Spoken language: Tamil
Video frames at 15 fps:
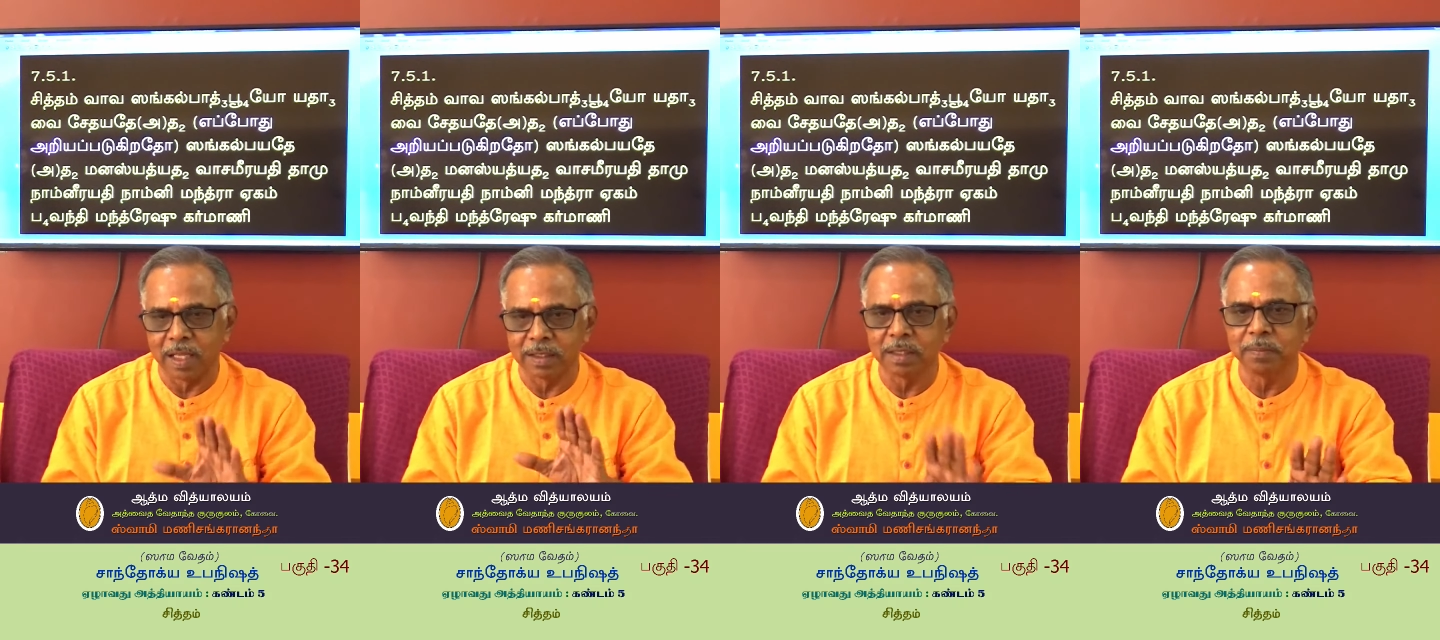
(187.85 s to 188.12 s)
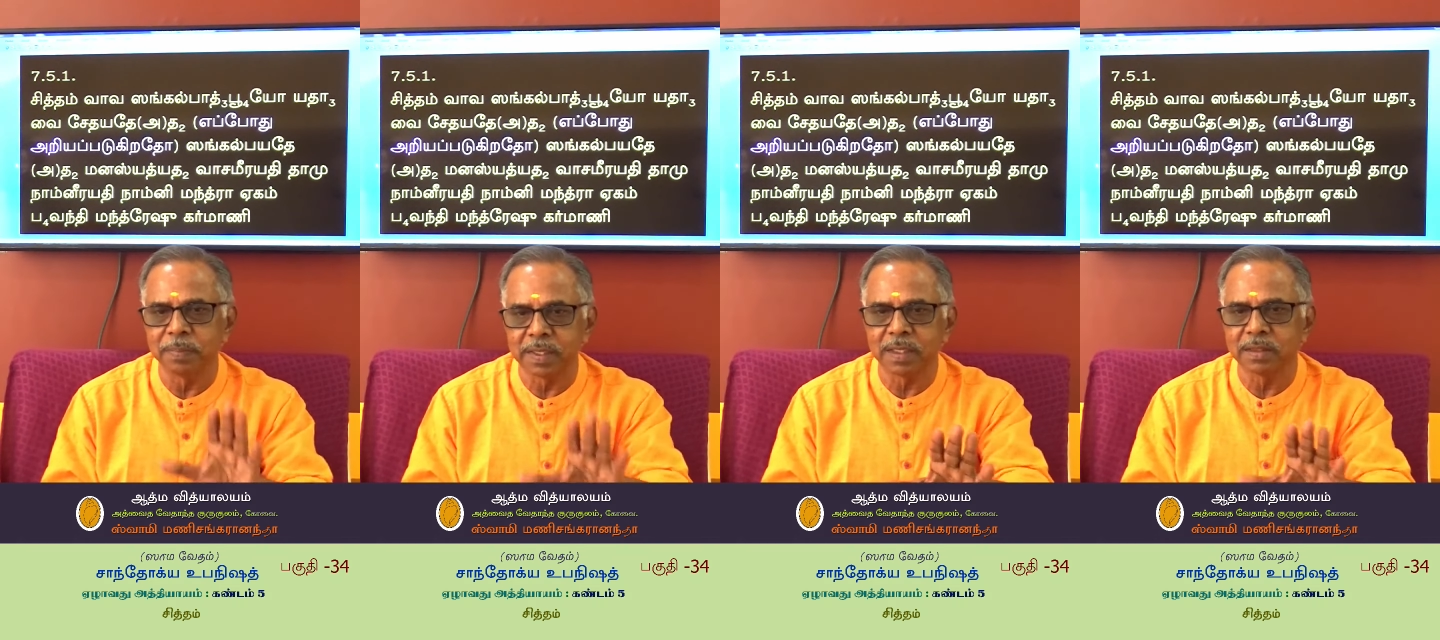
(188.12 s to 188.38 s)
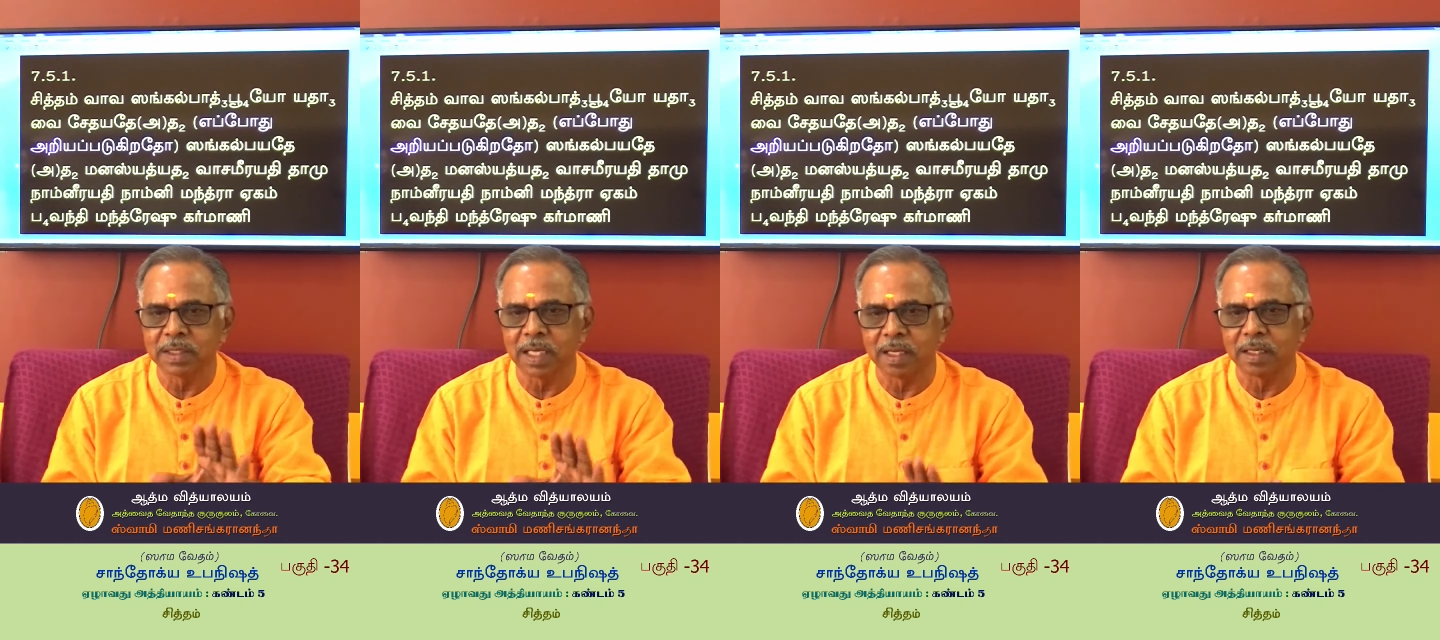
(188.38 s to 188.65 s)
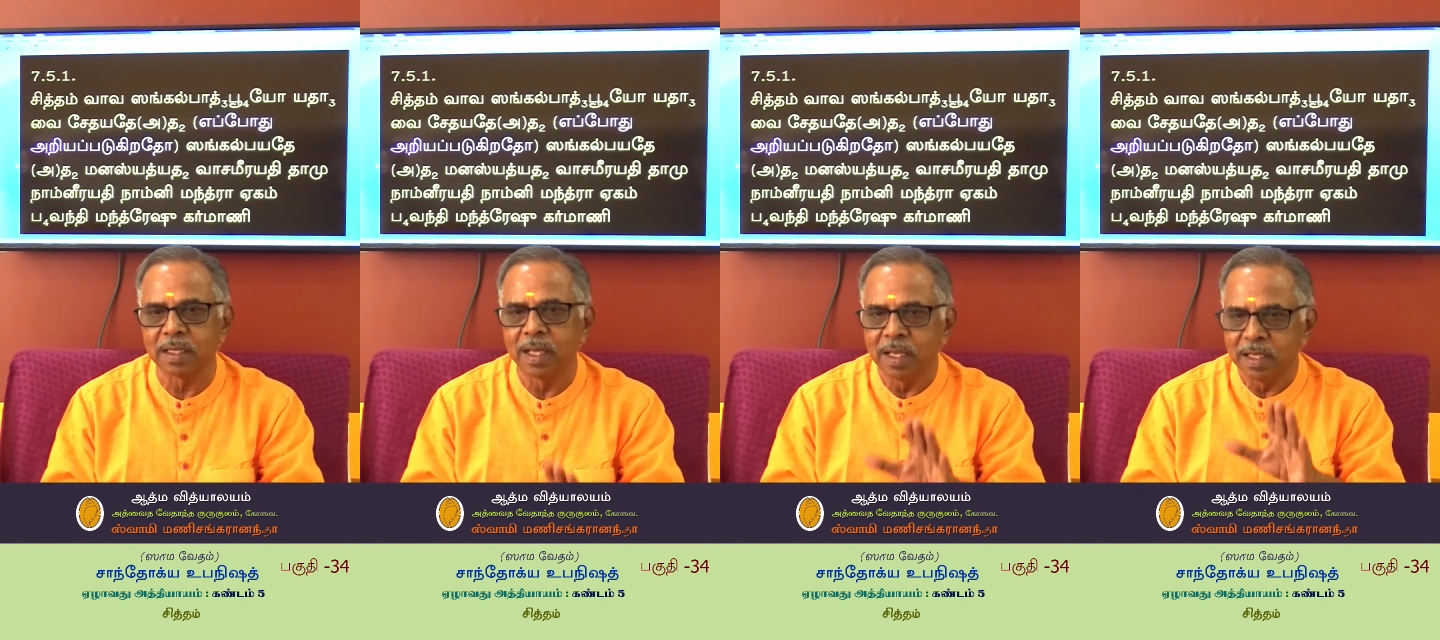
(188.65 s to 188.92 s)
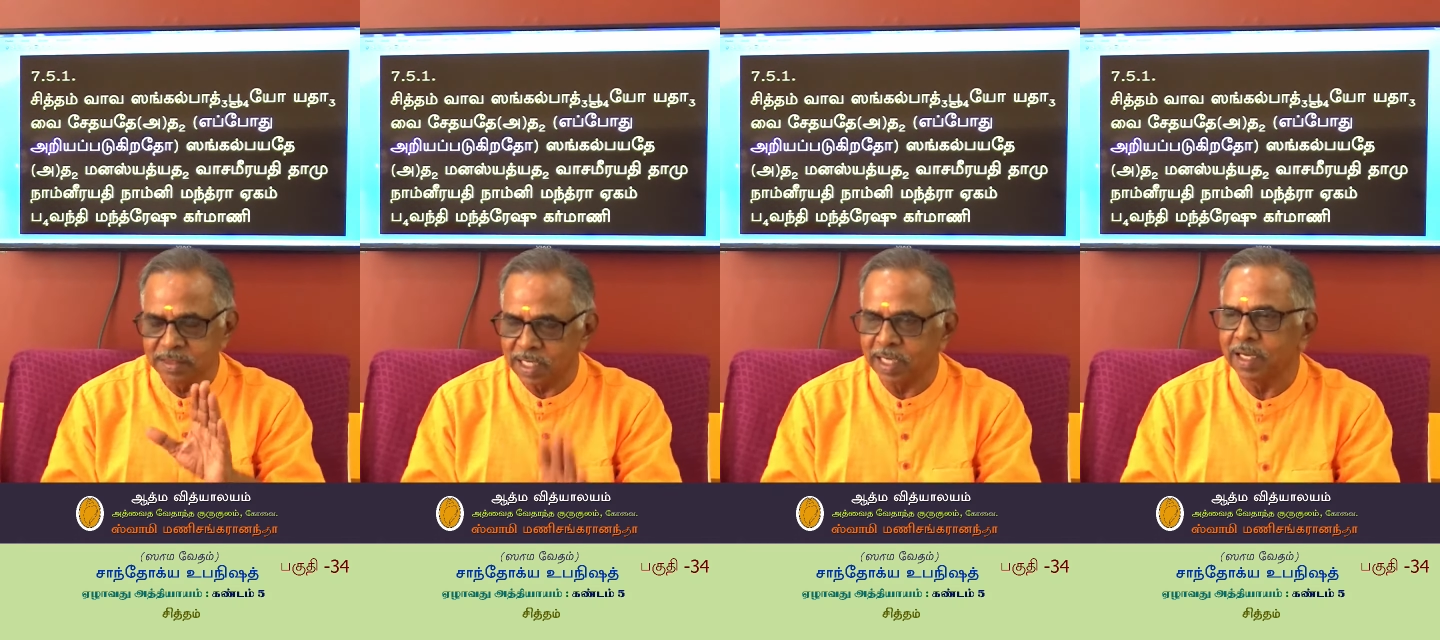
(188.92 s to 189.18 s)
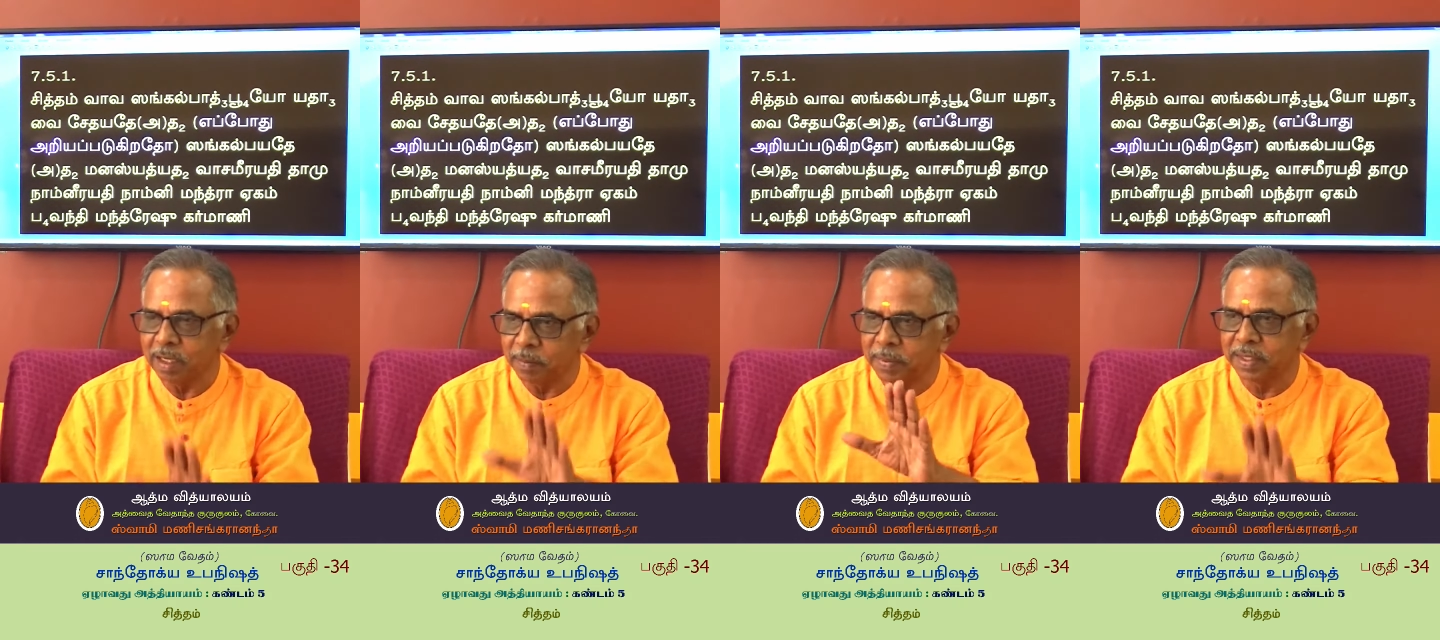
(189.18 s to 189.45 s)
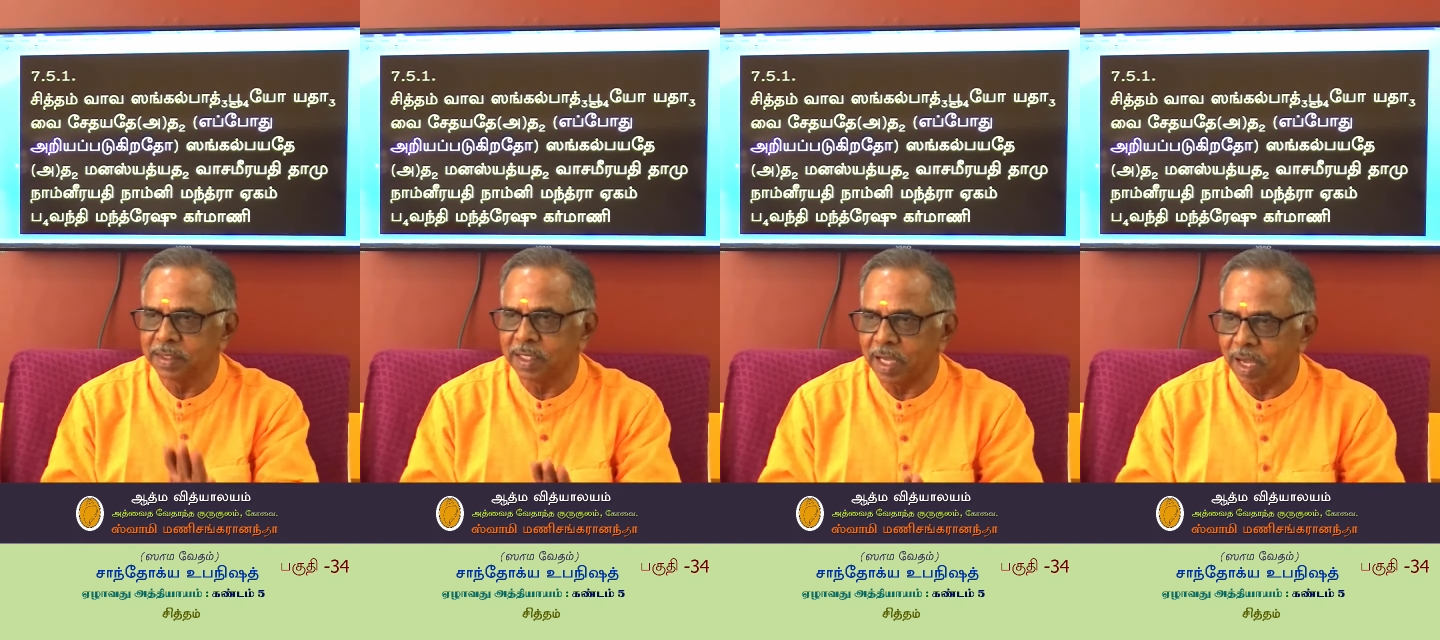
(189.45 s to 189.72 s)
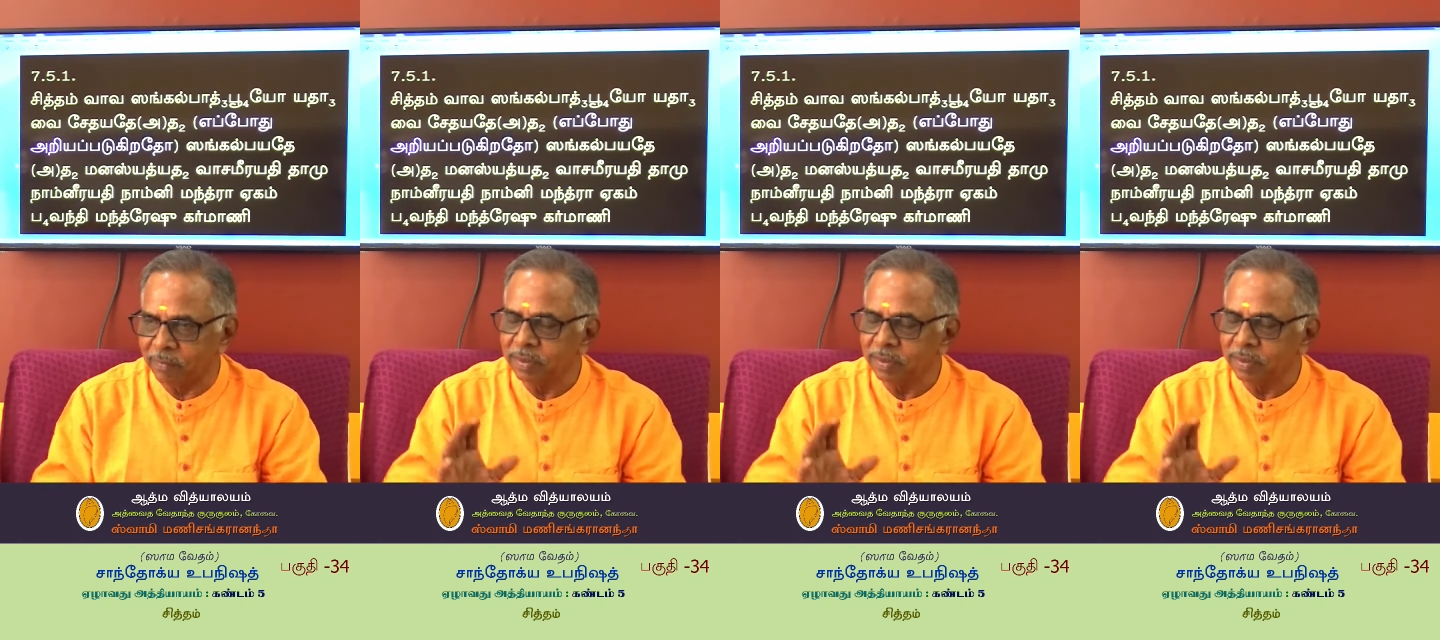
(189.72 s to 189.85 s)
அதன் பிறகுதான் சங்கல்பேதை